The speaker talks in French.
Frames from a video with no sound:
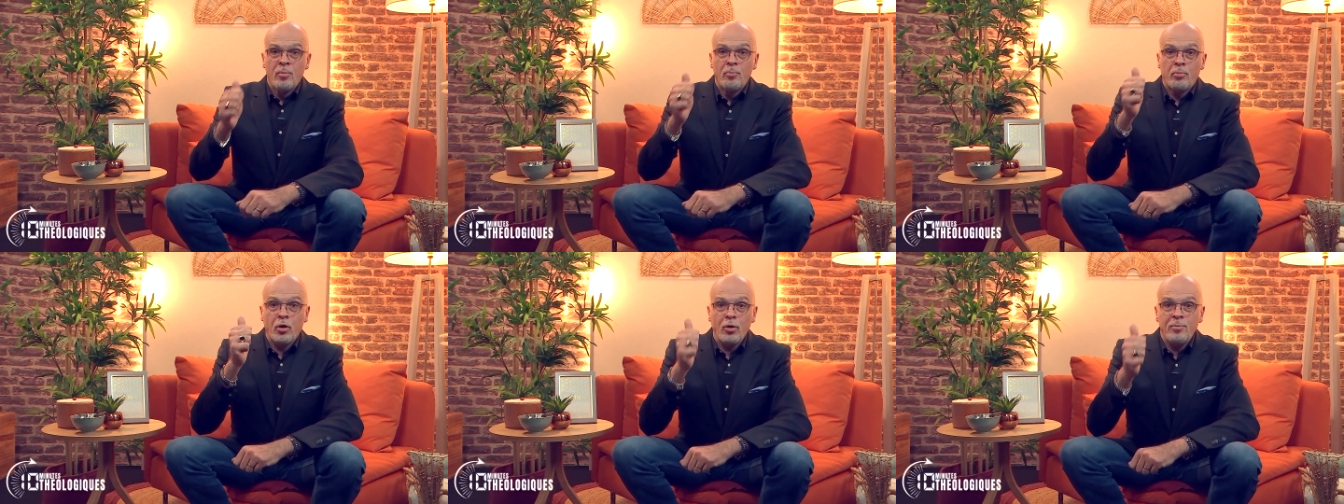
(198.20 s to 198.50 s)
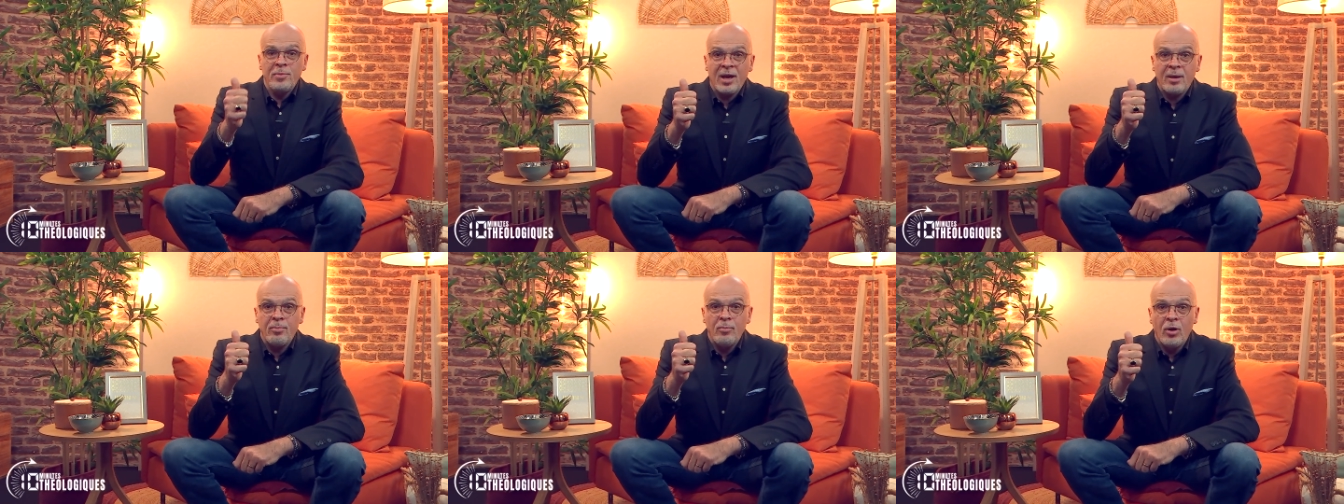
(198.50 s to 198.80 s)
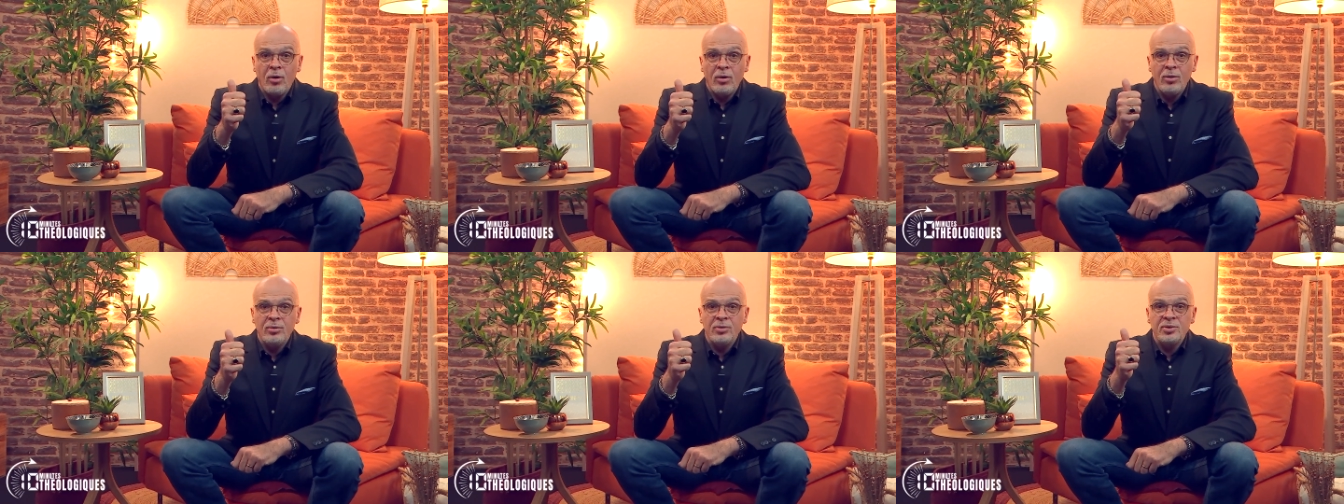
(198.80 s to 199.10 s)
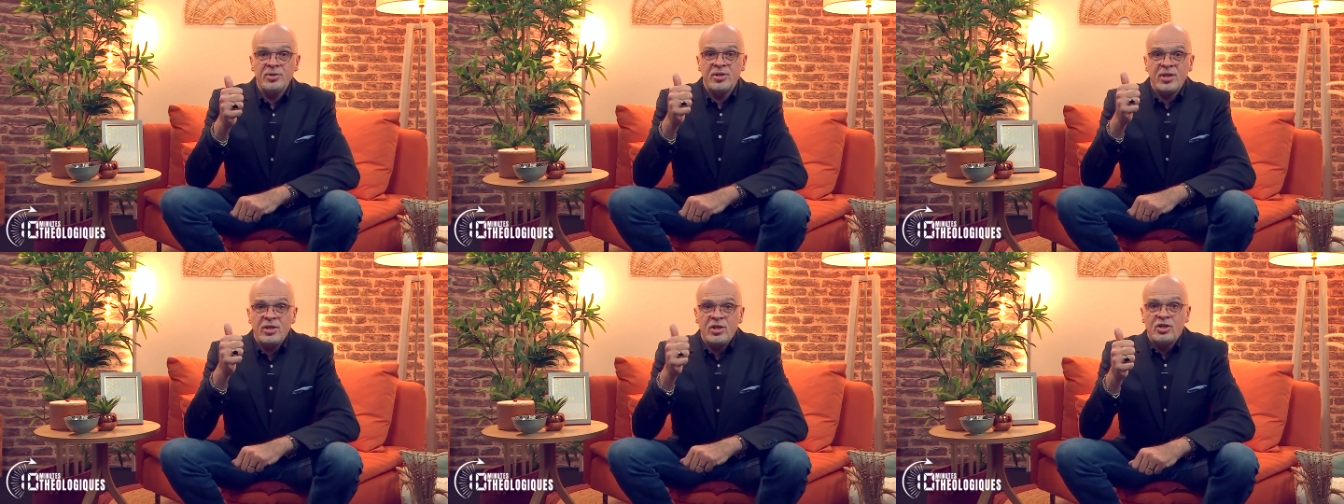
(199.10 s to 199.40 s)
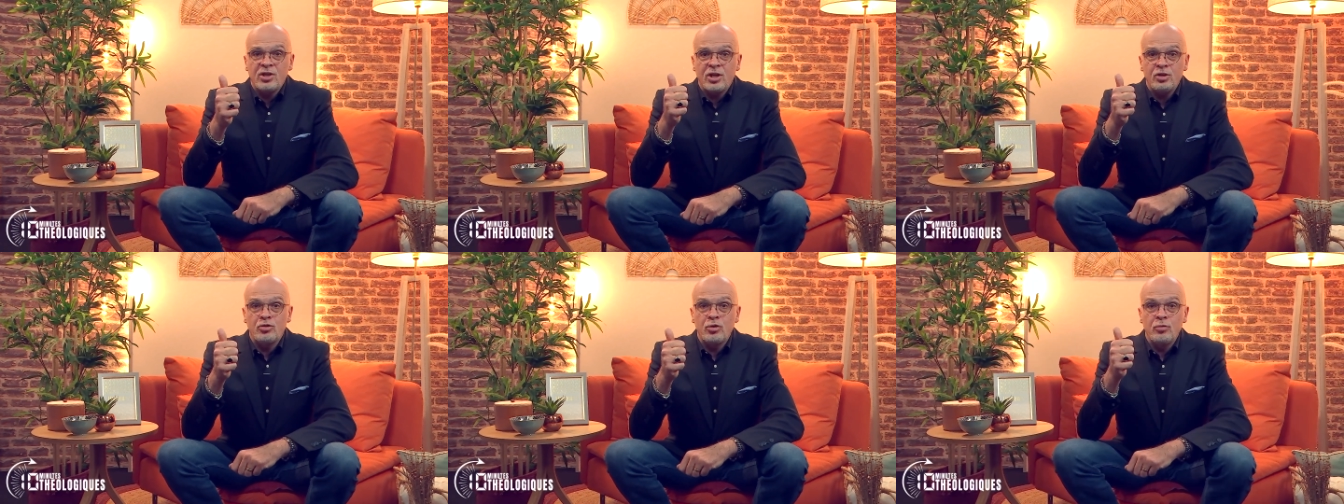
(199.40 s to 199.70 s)
Premièrement, c'est
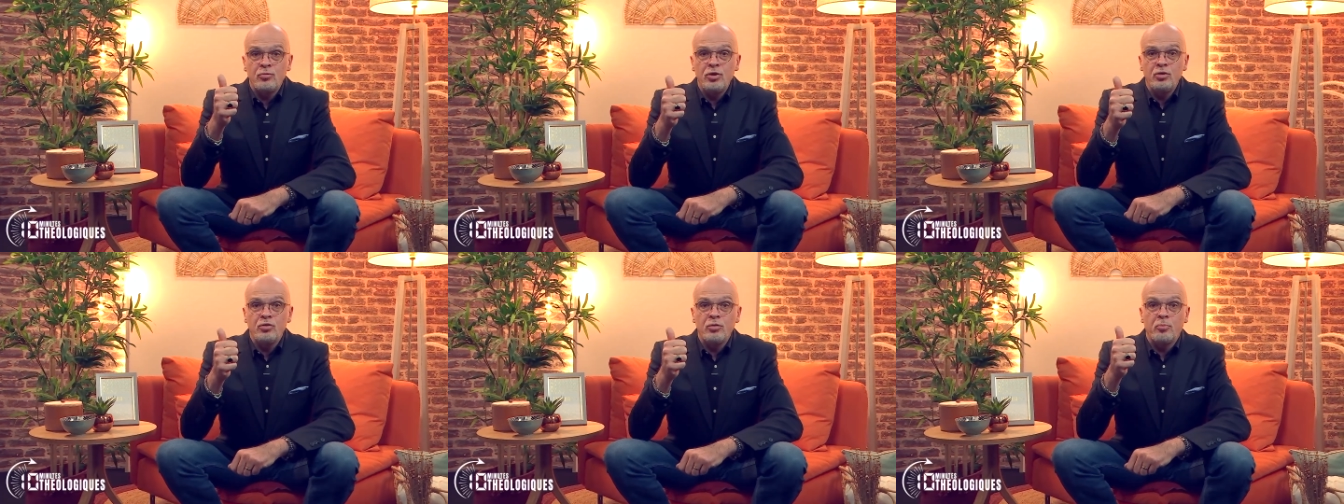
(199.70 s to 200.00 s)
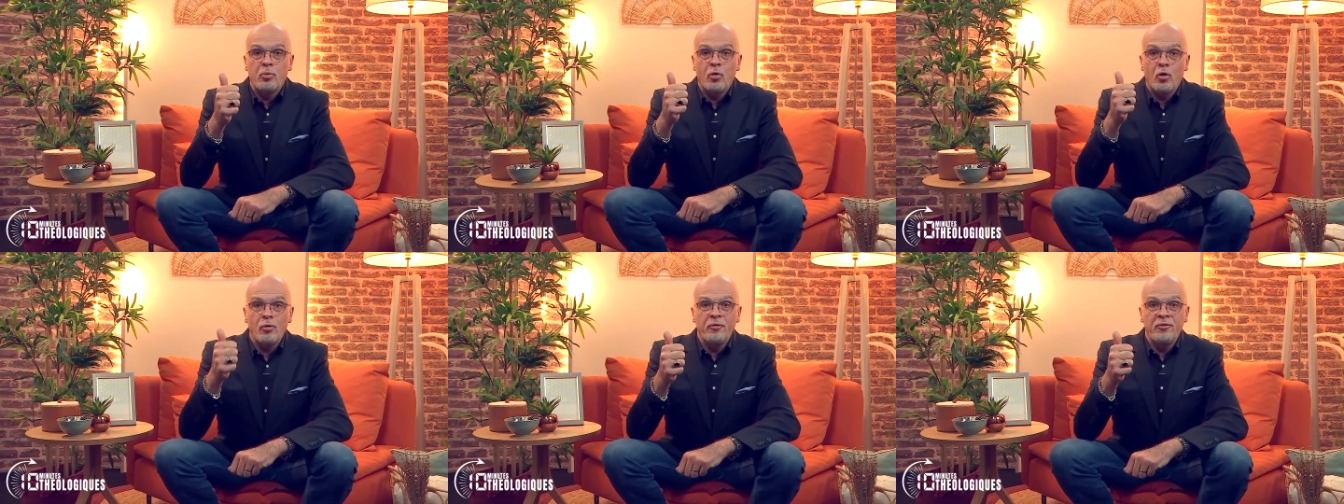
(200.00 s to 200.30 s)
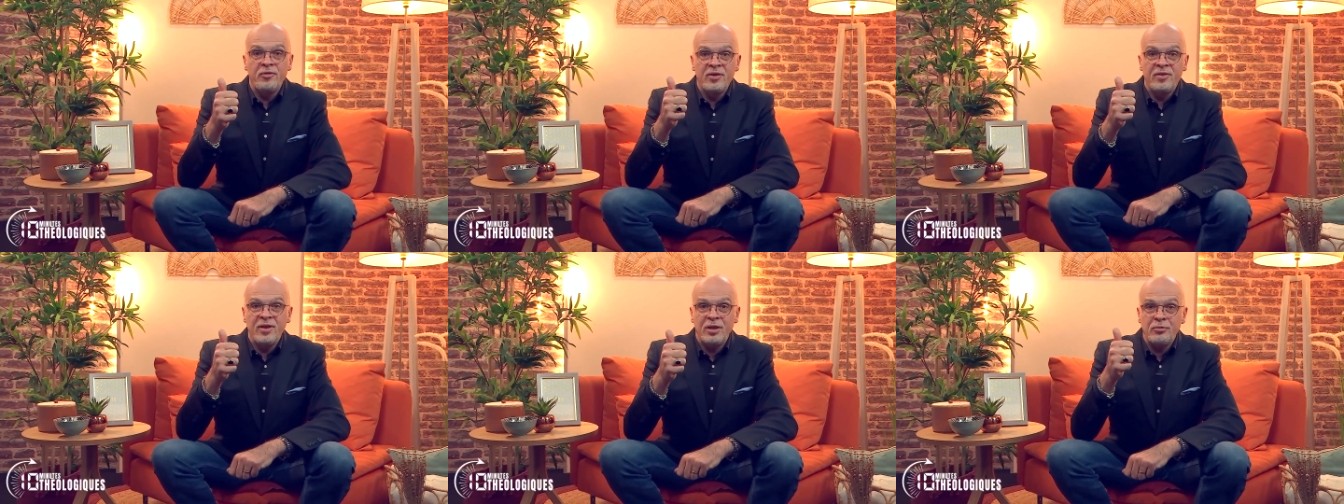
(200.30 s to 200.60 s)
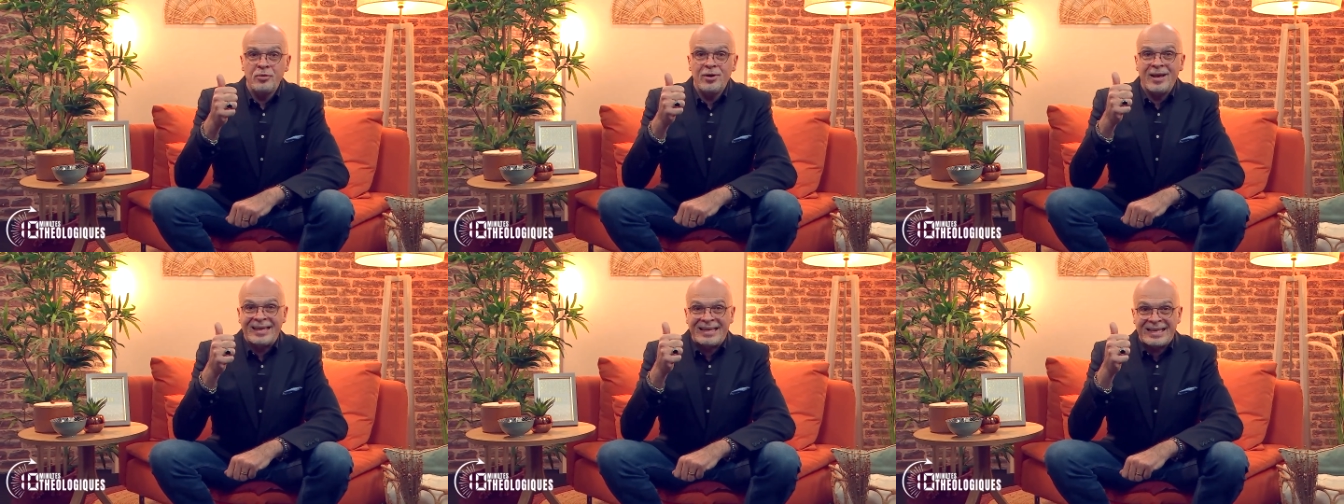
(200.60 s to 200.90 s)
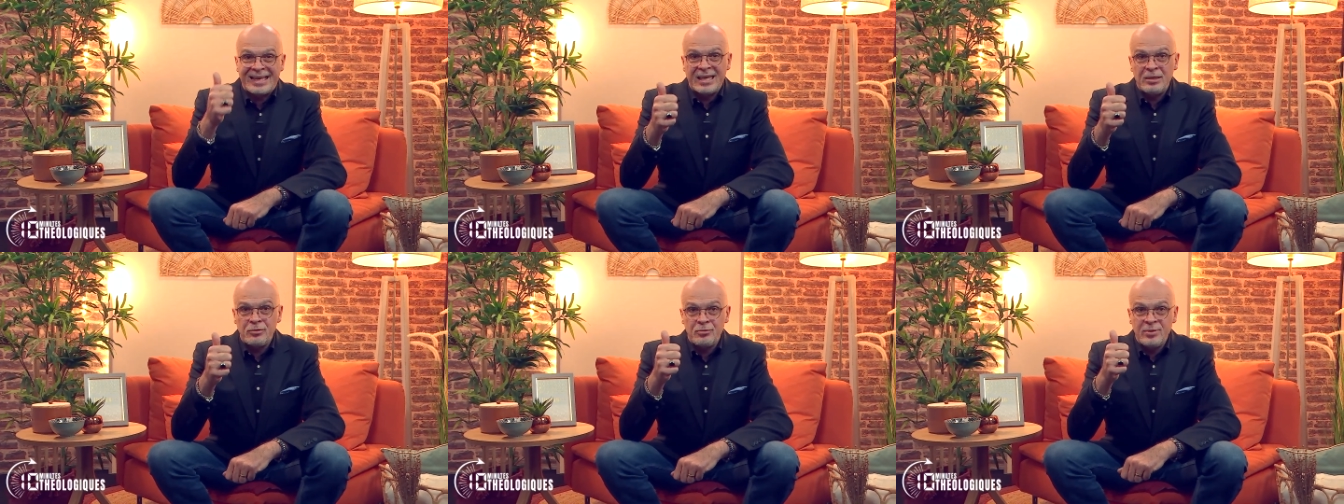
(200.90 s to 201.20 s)
déjà celui de profiter de la
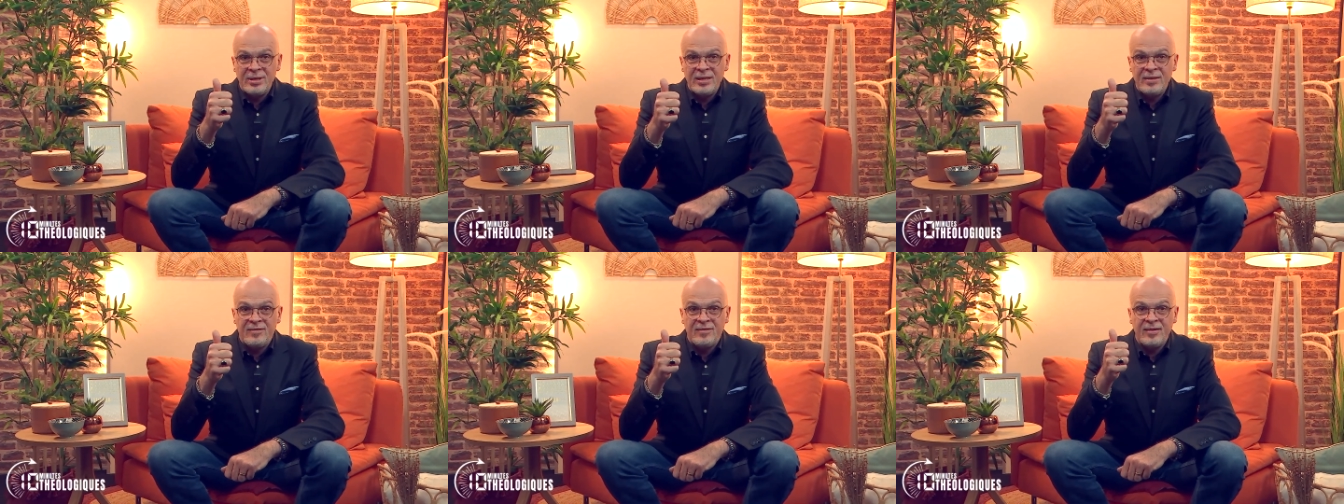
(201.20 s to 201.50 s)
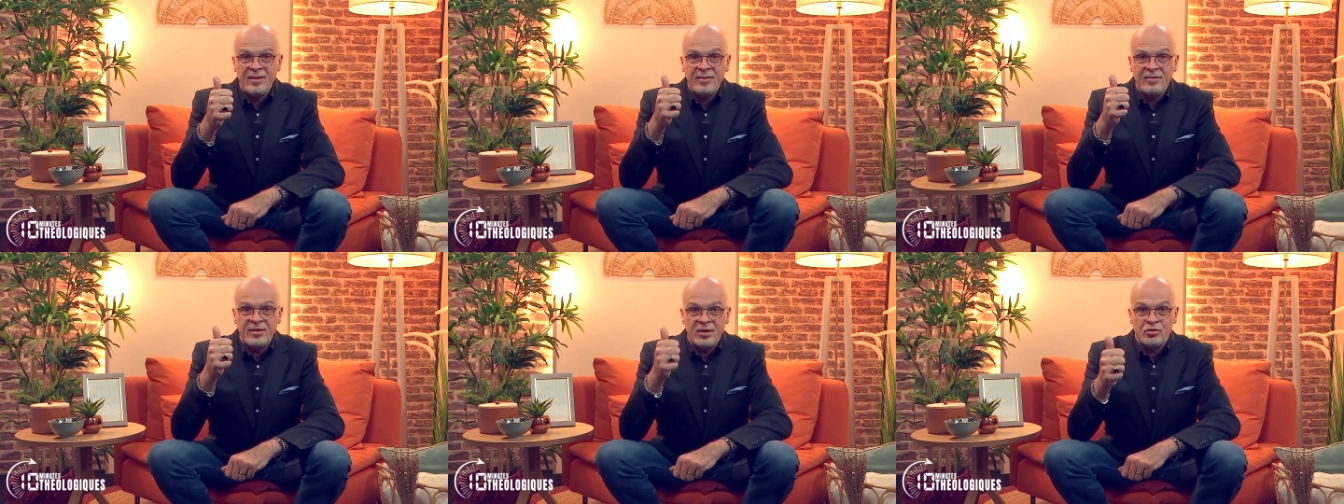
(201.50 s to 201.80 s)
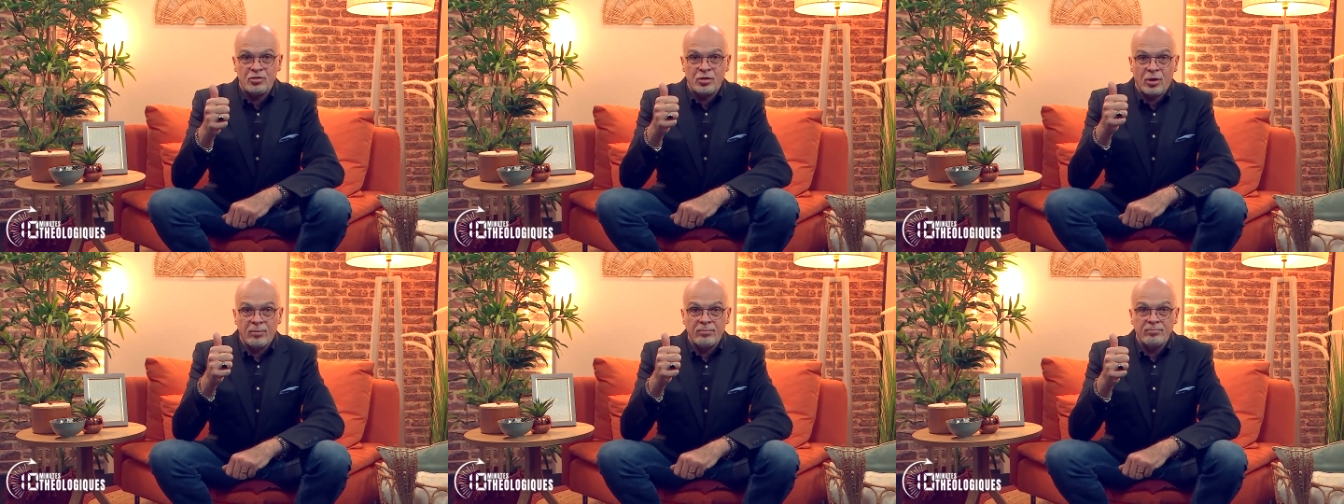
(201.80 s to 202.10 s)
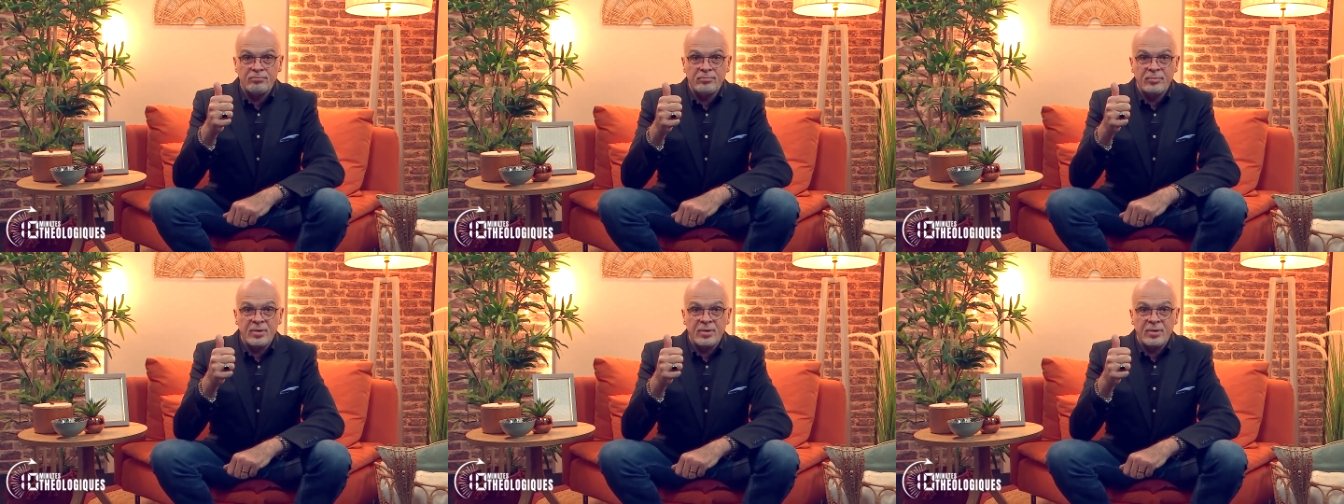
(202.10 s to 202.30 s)
crédulité des gens